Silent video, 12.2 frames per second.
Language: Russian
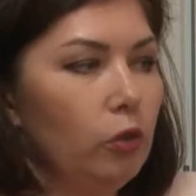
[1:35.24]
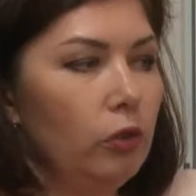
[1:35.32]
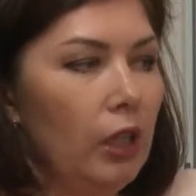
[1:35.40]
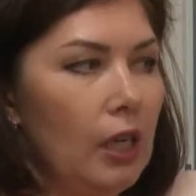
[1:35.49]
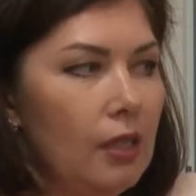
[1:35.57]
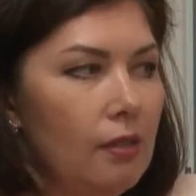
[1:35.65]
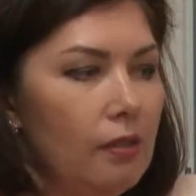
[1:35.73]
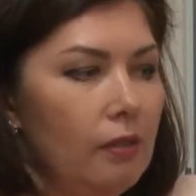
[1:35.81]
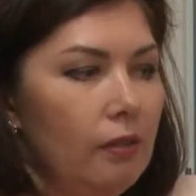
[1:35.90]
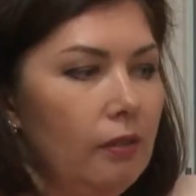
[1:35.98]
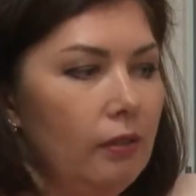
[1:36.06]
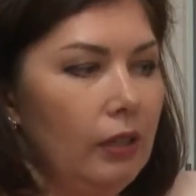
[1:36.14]
У нас э,
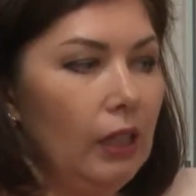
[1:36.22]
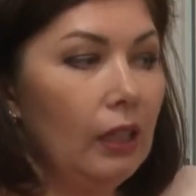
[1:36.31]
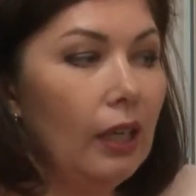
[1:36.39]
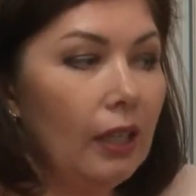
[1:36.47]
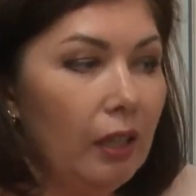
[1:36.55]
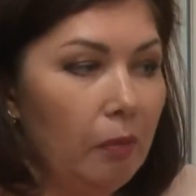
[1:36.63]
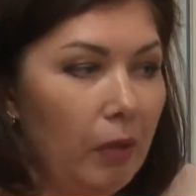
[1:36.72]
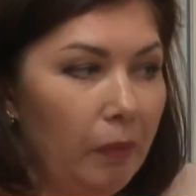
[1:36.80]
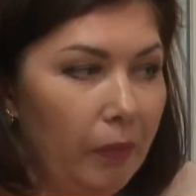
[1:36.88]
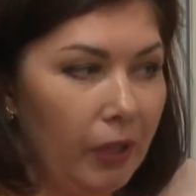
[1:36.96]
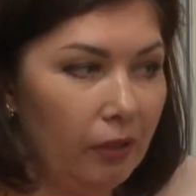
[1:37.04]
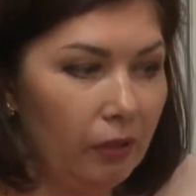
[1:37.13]
на данный
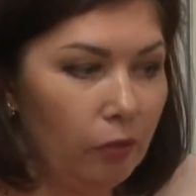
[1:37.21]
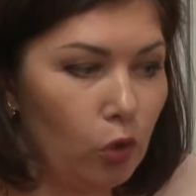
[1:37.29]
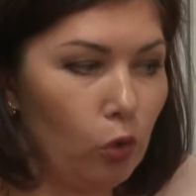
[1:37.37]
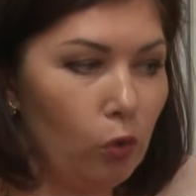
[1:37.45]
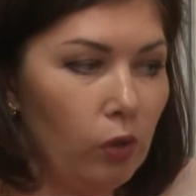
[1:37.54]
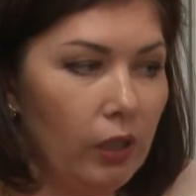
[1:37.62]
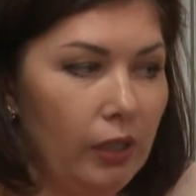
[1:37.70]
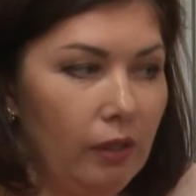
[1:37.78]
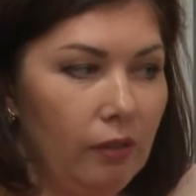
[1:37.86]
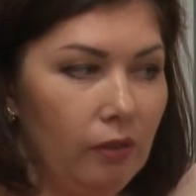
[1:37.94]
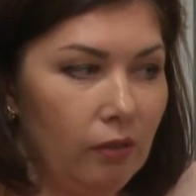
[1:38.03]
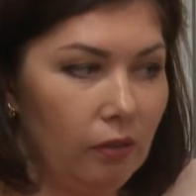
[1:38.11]
момент в школе
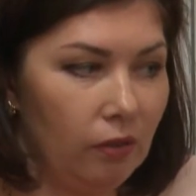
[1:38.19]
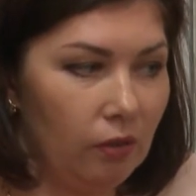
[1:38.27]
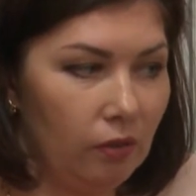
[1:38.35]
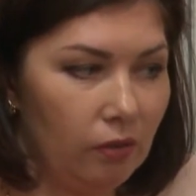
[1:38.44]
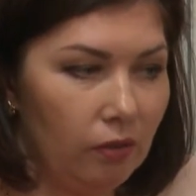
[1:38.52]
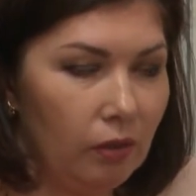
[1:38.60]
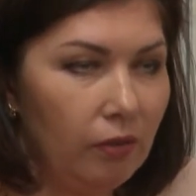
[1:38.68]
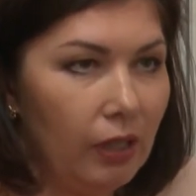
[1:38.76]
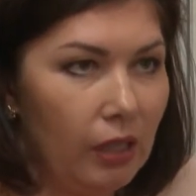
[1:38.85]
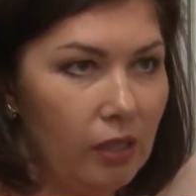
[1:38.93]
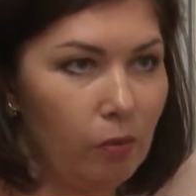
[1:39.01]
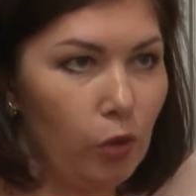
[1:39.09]
э,
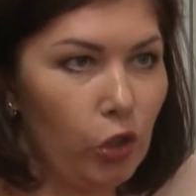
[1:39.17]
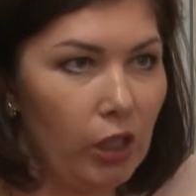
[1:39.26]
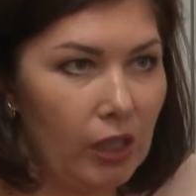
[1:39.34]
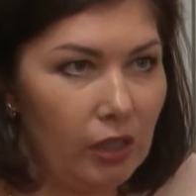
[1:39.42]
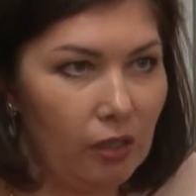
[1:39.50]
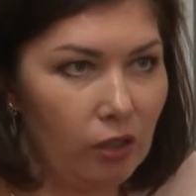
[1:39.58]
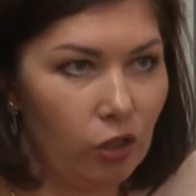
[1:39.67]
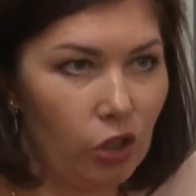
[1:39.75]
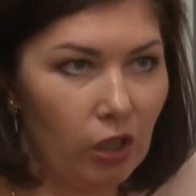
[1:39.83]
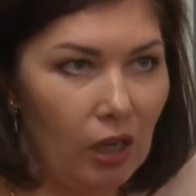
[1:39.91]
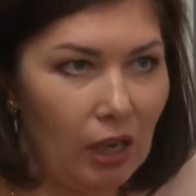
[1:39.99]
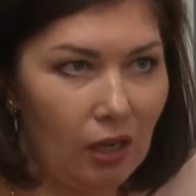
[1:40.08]
два замечательных,
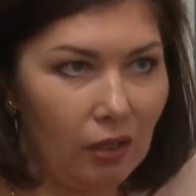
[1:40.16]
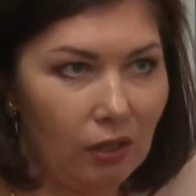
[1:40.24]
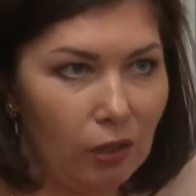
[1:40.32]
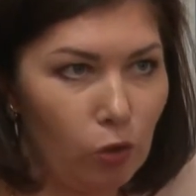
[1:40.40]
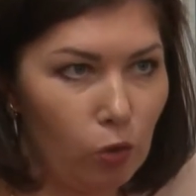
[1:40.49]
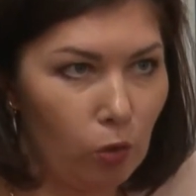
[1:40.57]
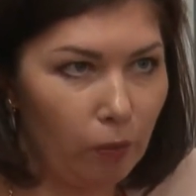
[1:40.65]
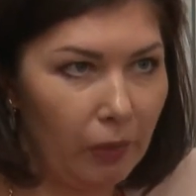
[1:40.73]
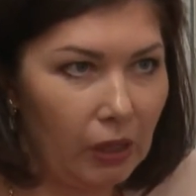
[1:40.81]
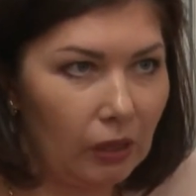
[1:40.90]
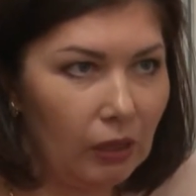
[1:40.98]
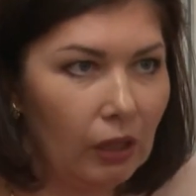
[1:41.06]
шикарных
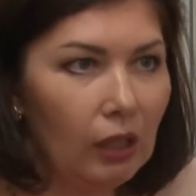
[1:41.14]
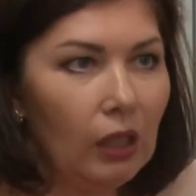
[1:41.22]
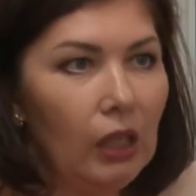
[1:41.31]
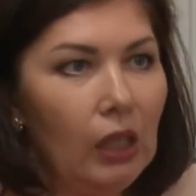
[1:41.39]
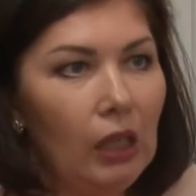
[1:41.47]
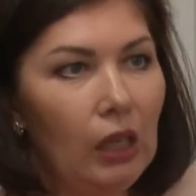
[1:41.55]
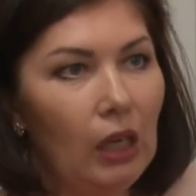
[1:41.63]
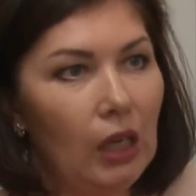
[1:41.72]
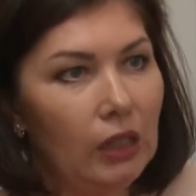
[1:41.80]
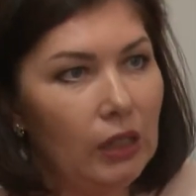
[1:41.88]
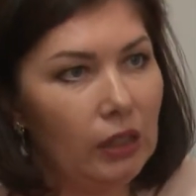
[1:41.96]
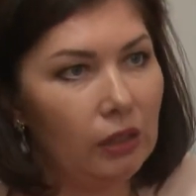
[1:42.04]
инструмента.
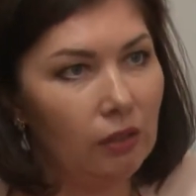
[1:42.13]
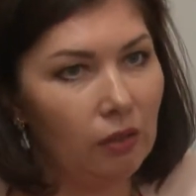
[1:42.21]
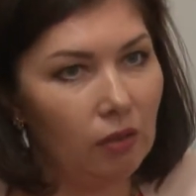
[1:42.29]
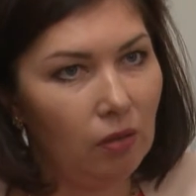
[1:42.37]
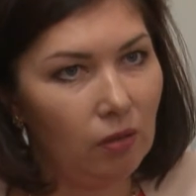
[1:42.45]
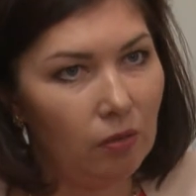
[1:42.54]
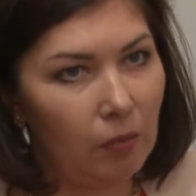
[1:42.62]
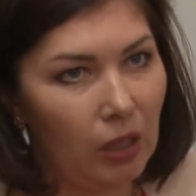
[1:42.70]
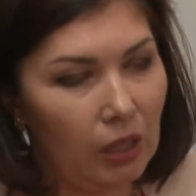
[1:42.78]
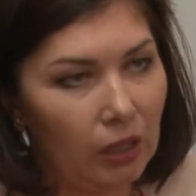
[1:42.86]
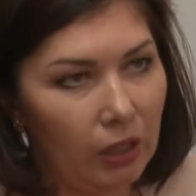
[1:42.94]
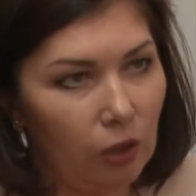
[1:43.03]
Один э,
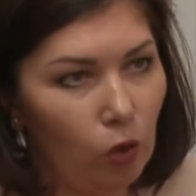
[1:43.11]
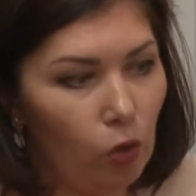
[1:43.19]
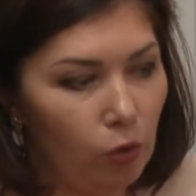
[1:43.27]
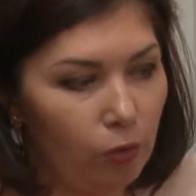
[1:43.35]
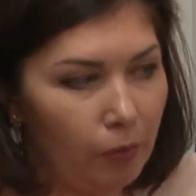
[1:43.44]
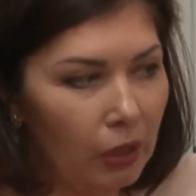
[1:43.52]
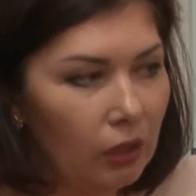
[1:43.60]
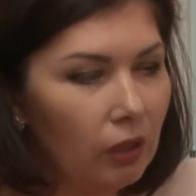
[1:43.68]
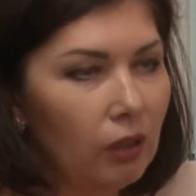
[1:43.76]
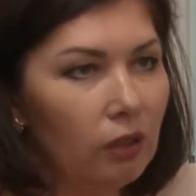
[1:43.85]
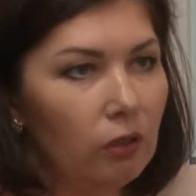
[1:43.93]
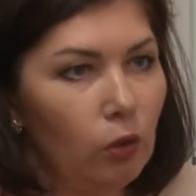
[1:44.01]
марки Hoffman –
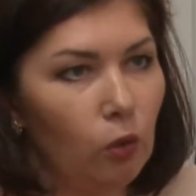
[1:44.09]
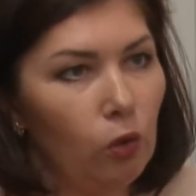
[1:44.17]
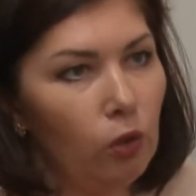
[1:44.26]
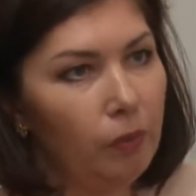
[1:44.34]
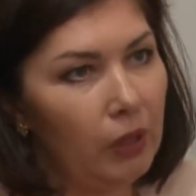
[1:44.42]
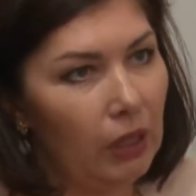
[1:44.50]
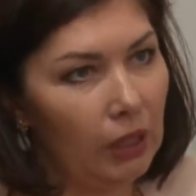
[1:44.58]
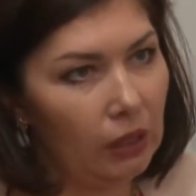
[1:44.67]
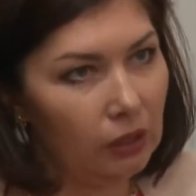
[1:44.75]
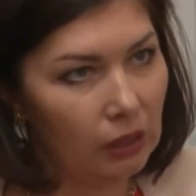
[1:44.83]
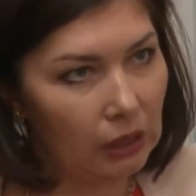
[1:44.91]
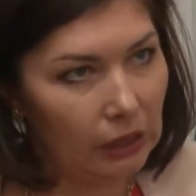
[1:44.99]
другой
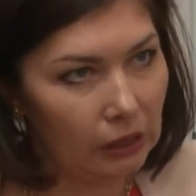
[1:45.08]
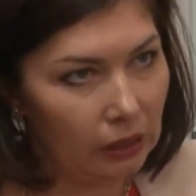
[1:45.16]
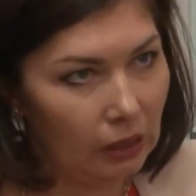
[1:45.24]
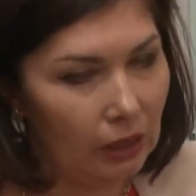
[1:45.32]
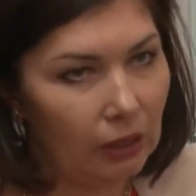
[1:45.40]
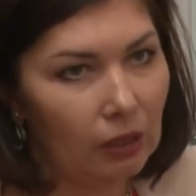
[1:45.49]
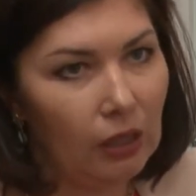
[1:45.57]
Михаил Глинка.